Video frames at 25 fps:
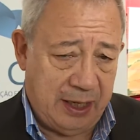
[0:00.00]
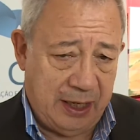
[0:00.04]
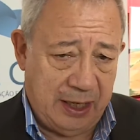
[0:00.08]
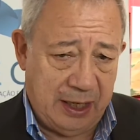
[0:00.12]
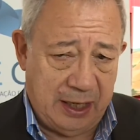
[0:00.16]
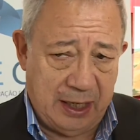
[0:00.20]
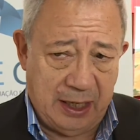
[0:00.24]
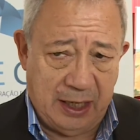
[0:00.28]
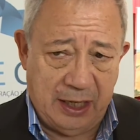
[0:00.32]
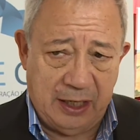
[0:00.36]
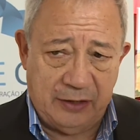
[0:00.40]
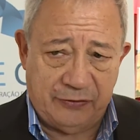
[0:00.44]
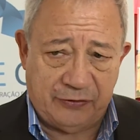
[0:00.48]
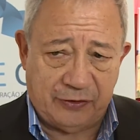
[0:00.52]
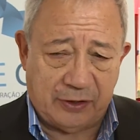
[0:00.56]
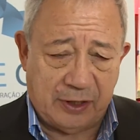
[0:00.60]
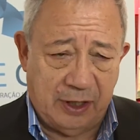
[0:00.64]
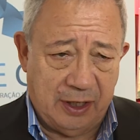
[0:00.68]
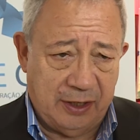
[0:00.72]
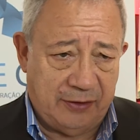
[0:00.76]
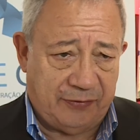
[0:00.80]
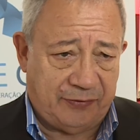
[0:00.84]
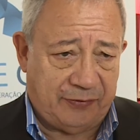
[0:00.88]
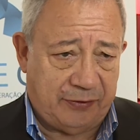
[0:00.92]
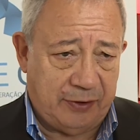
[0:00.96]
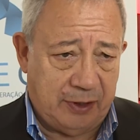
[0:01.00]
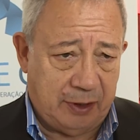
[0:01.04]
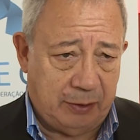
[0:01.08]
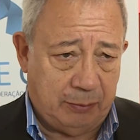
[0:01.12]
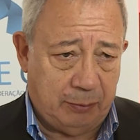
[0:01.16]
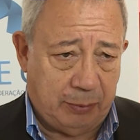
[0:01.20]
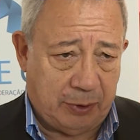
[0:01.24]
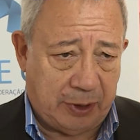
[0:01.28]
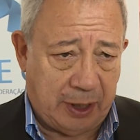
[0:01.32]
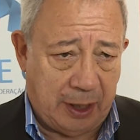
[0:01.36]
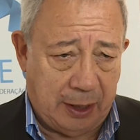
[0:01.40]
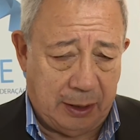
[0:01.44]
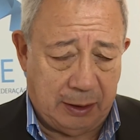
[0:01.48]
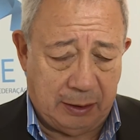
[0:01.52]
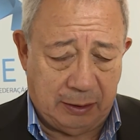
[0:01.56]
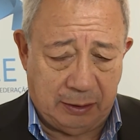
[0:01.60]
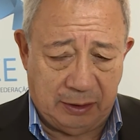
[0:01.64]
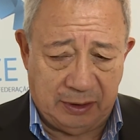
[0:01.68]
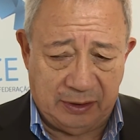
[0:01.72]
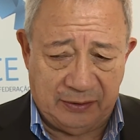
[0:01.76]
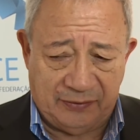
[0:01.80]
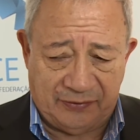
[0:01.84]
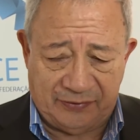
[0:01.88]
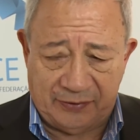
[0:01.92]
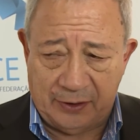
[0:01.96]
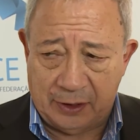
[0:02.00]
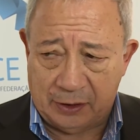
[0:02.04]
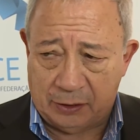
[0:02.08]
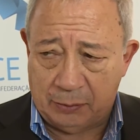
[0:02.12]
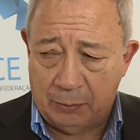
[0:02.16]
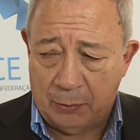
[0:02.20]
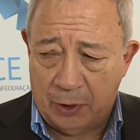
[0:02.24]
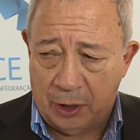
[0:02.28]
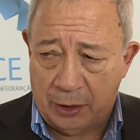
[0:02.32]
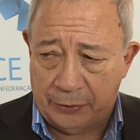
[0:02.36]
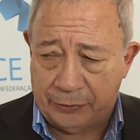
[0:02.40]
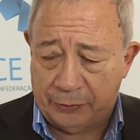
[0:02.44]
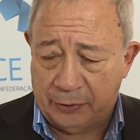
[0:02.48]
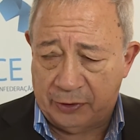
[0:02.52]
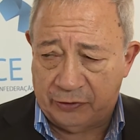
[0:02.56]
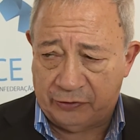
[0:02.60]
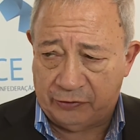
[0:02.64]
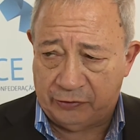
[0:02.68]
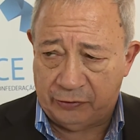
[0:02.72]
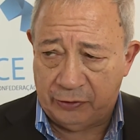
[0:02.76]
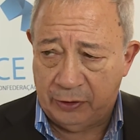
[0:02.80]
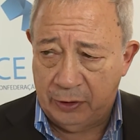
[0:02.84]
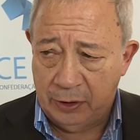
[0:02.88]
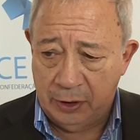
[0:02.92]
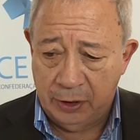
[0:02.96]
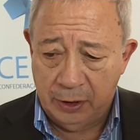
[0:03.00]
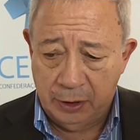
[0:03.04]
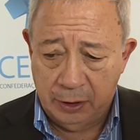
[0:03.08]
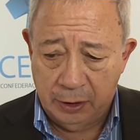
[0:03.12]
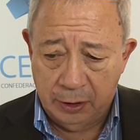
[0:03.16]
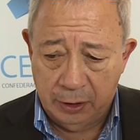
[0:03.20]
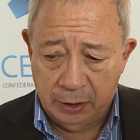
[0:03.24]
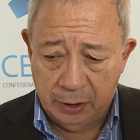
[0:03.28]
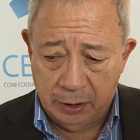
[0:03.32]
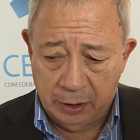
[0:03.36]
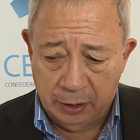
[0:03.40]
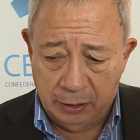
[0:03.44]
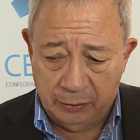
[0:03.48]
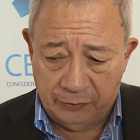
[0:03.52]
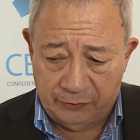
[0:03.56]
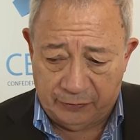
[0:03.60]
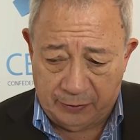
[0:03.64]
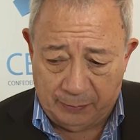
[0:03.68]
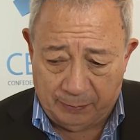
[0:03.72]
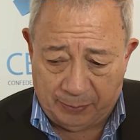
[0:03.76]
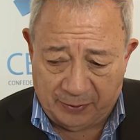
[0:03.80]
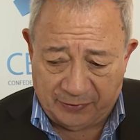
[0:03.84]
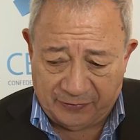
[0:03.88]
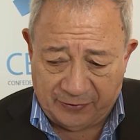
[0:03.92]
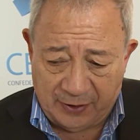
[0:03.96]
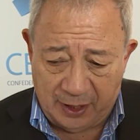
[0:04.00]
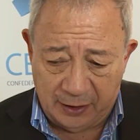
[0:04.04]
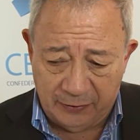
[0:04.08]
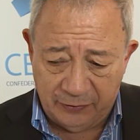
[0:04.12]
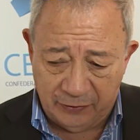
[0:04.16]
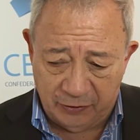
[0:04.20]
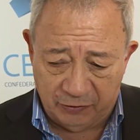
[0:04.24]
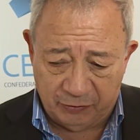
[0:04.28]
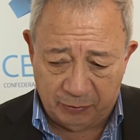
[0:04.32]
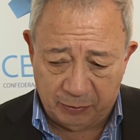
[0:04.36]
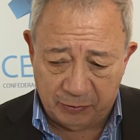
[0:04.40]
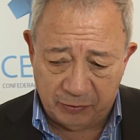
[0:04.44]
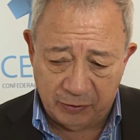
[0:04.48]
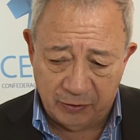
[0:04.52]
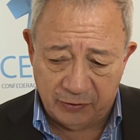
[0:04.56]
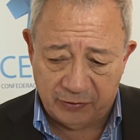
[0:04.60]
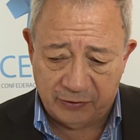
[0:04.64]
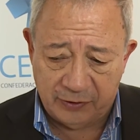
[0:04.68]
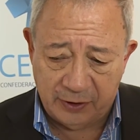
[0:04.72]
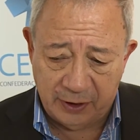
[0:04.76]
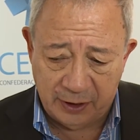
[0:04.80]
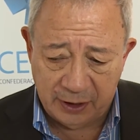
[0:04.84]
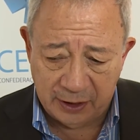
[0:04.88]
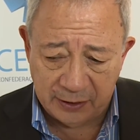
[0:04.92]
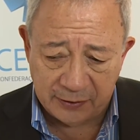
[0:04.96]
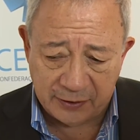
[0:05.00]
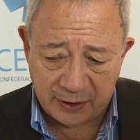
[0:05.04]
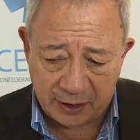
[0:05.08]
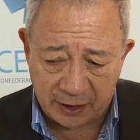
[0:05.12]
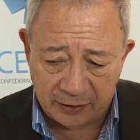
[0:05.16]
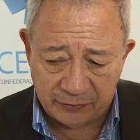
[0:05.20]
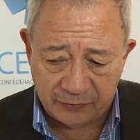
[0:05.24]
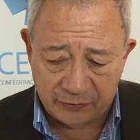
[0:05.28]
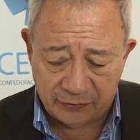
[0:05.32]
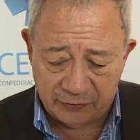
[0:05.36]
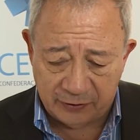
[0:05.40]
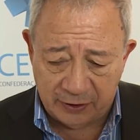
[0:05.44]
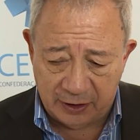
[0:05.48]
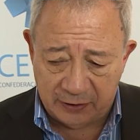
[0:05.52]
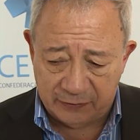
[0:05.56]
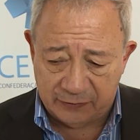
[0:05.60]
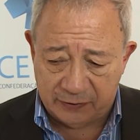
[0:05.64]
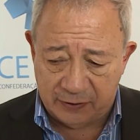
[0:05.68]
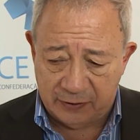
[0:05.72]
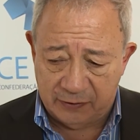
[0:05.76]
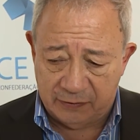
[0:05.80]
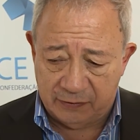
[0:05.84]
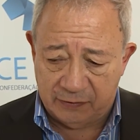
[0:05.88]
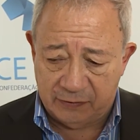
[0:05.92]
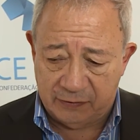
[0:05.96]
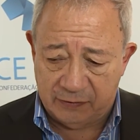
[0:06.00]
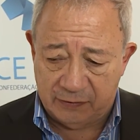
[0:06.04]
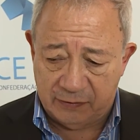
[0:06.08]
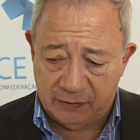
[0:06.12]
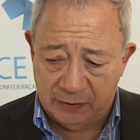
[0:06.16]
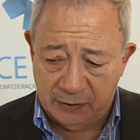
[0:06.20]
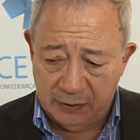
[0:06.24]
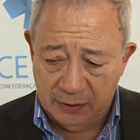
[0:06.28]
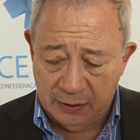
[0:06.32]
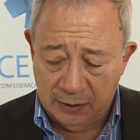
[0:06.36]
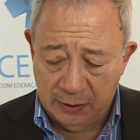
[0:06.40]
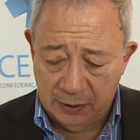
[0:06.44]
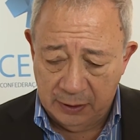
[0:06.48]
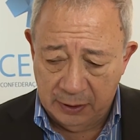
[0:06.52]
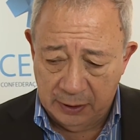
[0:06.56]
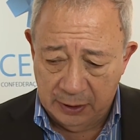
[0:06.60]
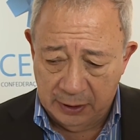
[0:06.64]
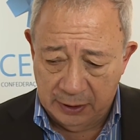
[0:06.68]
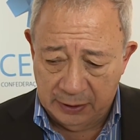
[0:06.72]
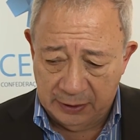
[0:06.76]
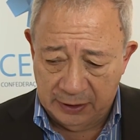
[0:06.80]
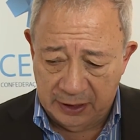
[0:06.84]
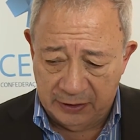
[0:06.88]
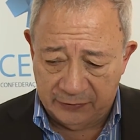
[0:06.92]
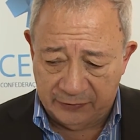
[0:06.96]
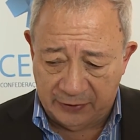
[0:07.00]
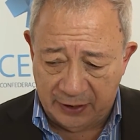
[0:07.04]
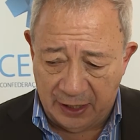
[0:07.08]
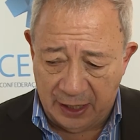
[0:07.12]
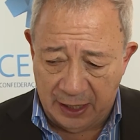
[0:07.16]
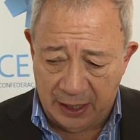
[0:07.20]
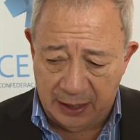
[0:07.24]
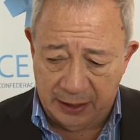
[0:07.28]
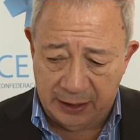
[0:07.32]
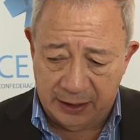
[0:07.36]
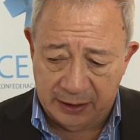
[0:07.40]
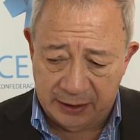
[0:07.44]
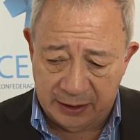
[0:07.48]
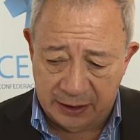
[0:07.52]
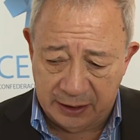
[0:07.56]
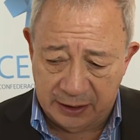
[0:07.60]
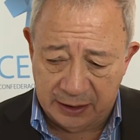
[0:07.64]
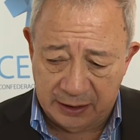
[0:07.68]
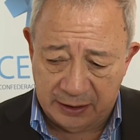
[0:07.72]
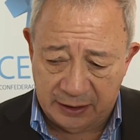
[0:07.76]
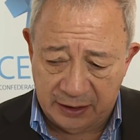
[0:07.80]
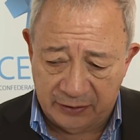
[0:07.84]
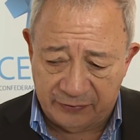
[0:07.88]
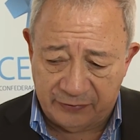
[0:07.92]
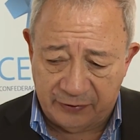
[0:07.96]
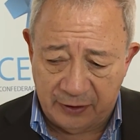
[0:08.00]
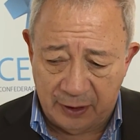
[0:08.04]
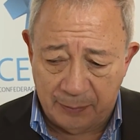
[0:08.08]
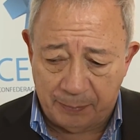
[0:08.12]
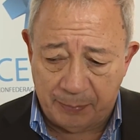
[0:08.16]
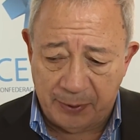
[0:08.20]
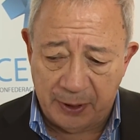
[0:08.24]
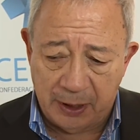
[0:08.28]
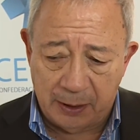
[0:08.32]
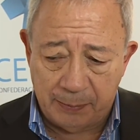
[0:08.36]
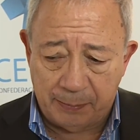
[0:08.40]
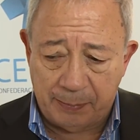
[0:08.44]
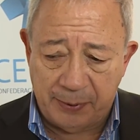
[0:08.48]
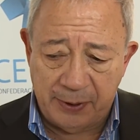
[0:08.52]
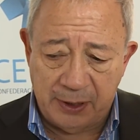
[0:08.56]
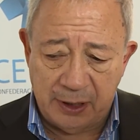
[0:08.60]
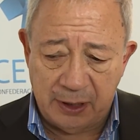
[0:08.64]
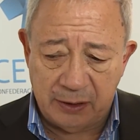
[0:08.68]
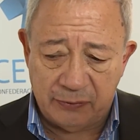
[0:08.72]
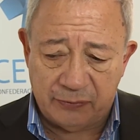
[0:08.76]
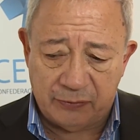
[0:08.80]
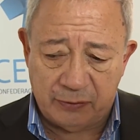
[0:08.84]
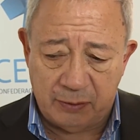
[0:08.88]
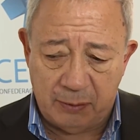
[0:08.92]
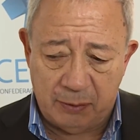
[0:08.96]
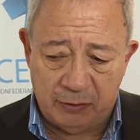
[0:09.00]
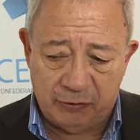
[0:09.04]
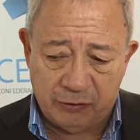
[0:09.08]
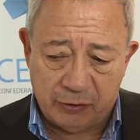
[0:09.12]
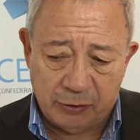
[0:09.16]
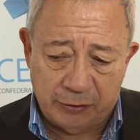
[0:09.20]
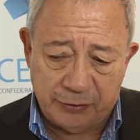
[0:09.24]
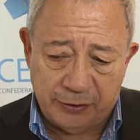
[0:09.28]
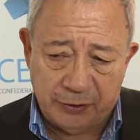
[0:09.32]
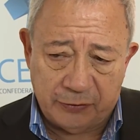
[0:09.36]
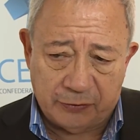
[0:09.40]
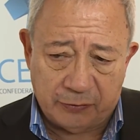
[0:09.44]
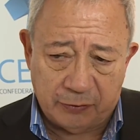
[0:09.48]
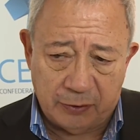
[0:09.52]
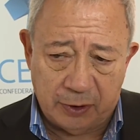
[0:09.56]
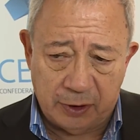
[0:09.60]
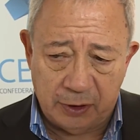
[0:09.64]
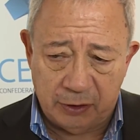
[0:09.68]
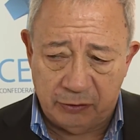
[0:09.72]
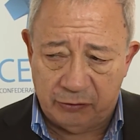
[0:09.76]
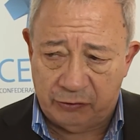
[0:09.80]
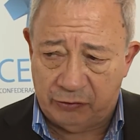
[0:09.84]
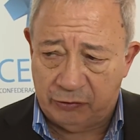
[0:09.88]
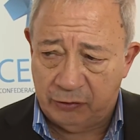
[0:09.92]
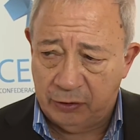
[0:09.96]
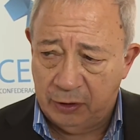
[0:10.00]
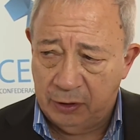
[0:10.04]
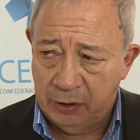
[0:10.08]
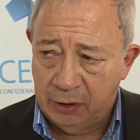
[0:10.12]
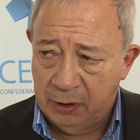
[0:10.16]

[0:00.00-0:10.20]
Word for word: é, é esclarecer um bocado, de certo modo, as, os empresários, as pessoas que têm interesses nestas nesta área da, da CPLP sobre as condições